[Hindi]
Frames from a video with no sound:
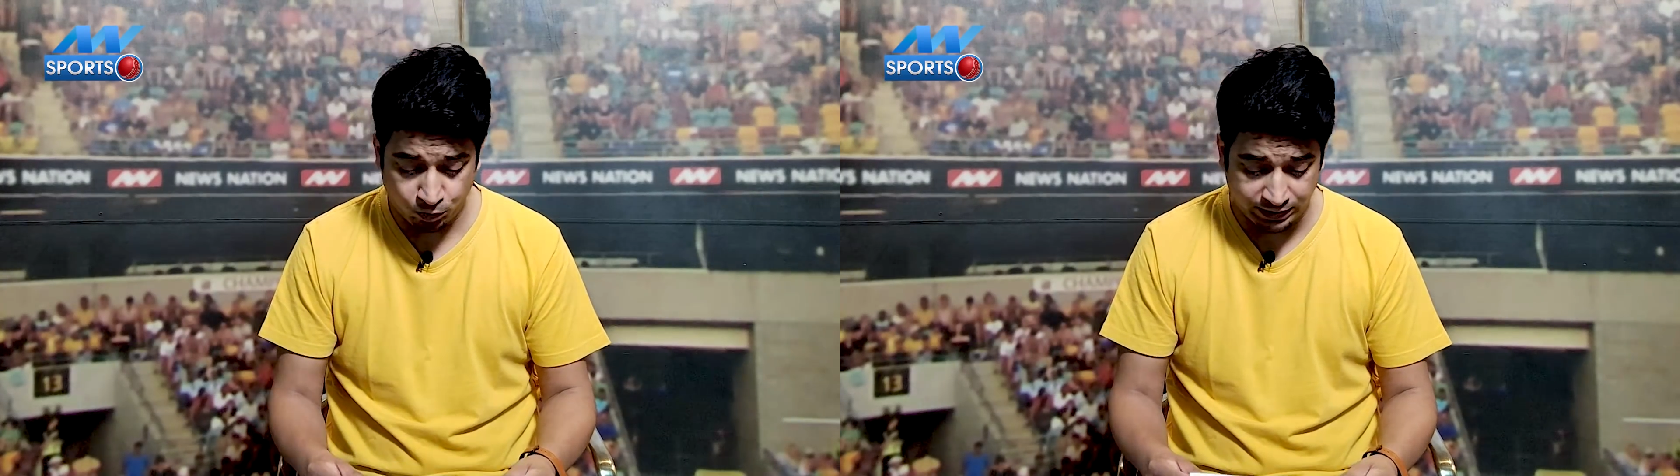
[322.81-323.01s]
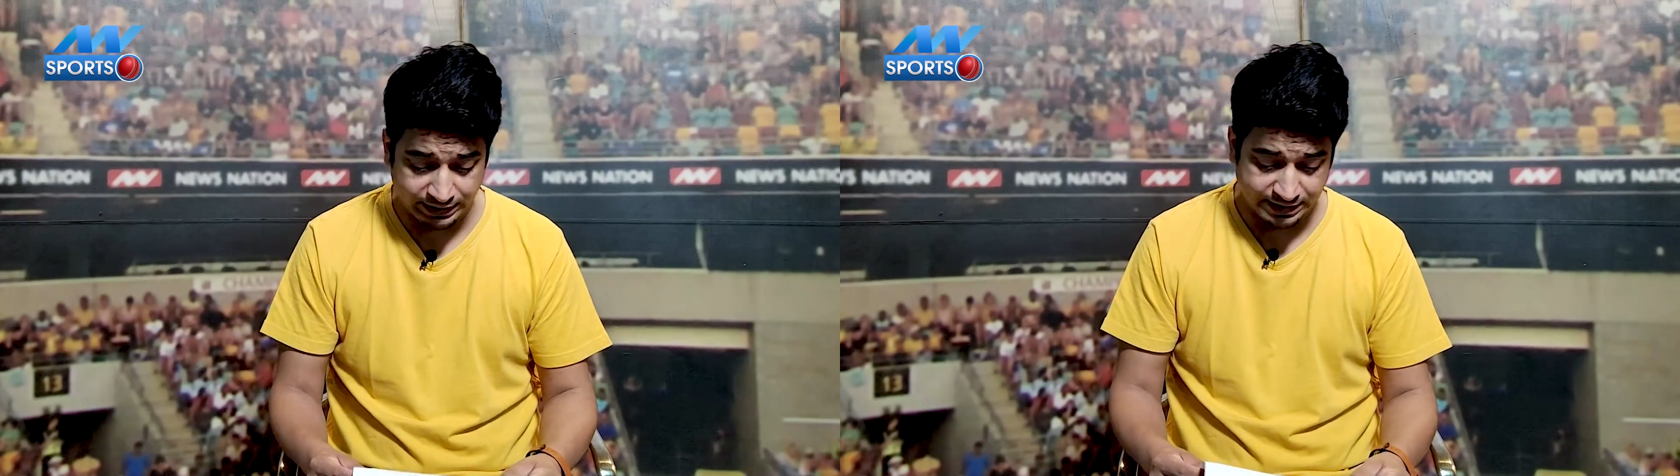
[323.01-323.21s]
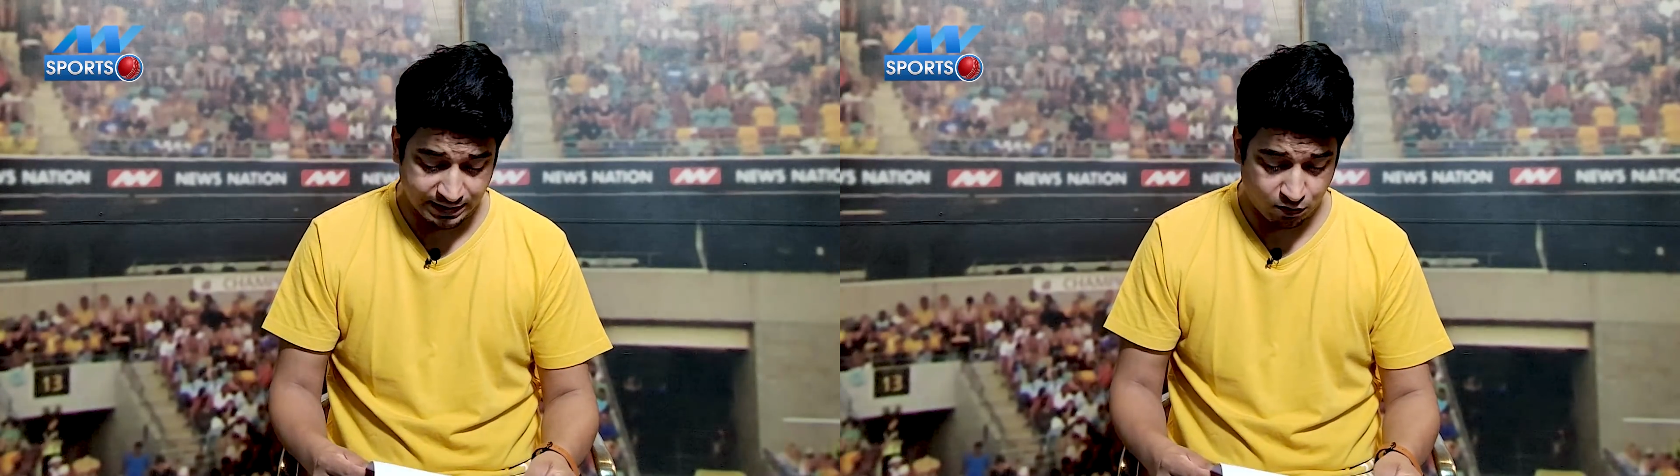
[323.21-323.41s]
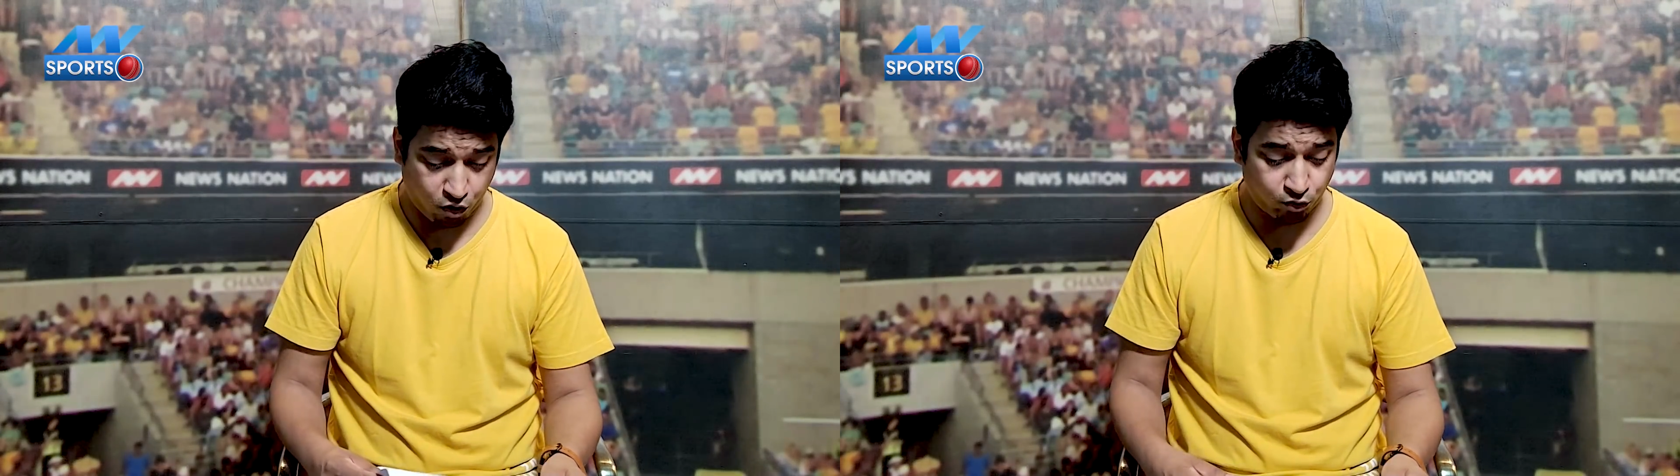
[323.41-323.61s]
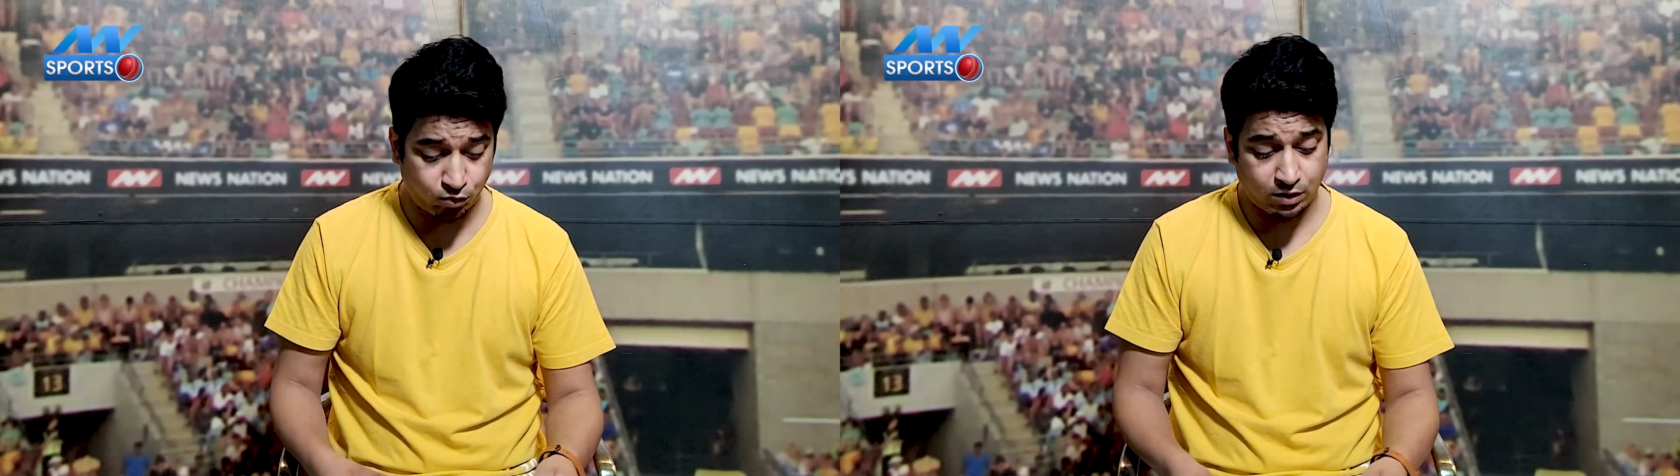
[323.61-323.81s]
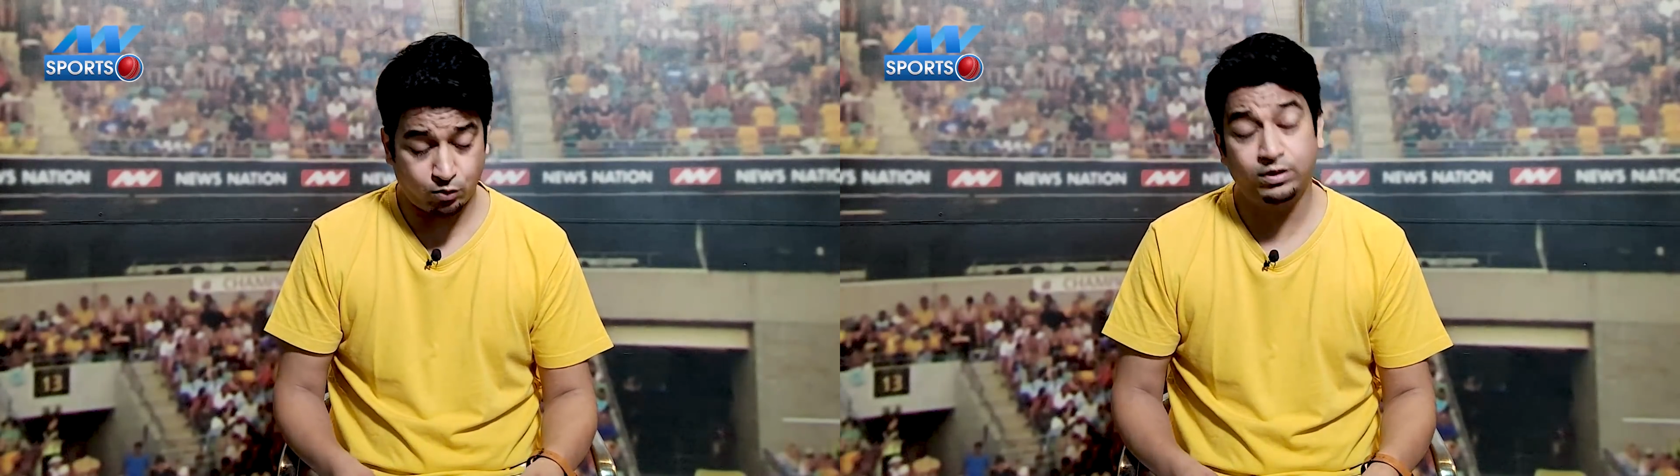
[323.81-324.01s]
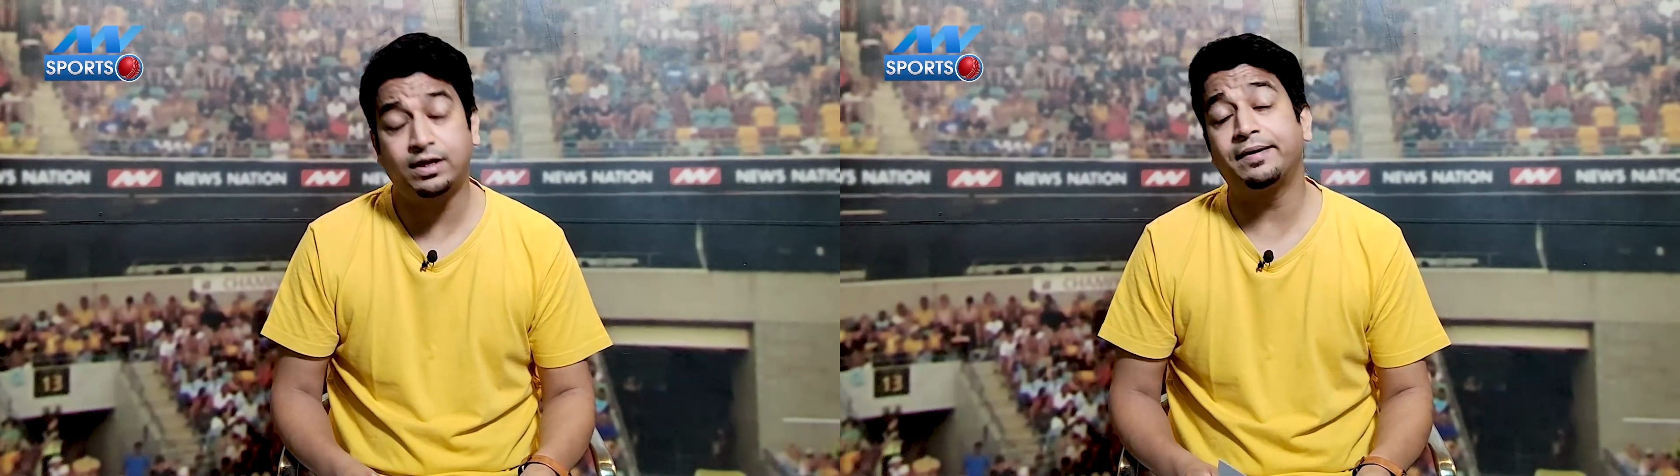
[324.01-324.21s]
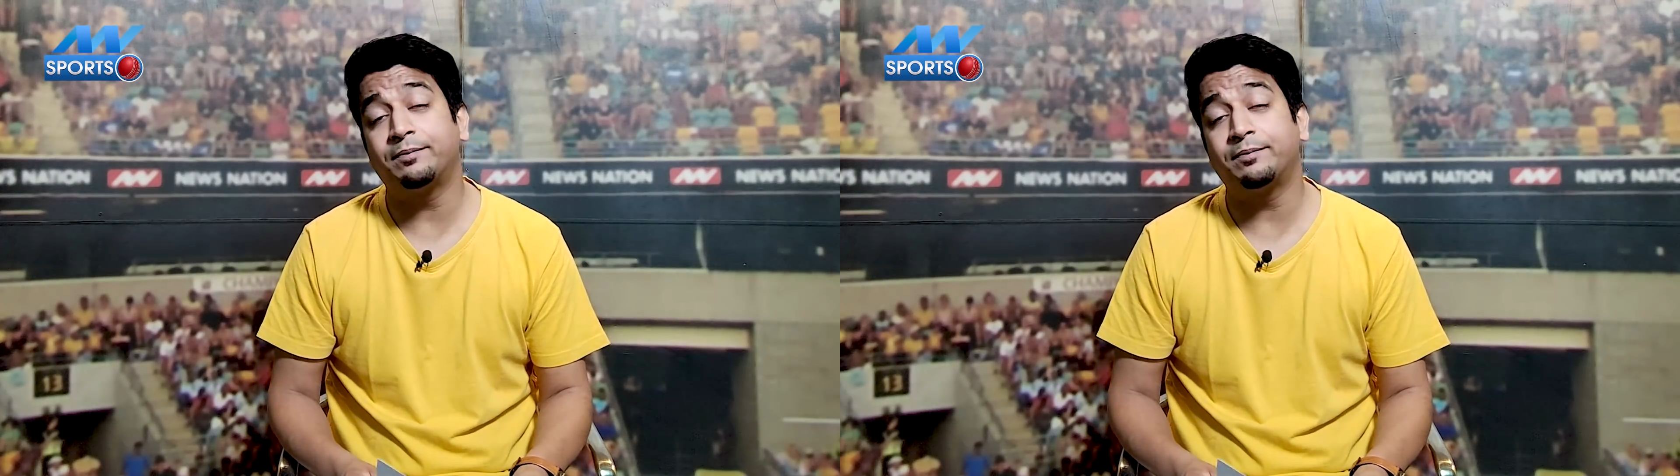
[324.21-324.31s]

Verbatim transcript: उनकी जगह कौन होगा उनका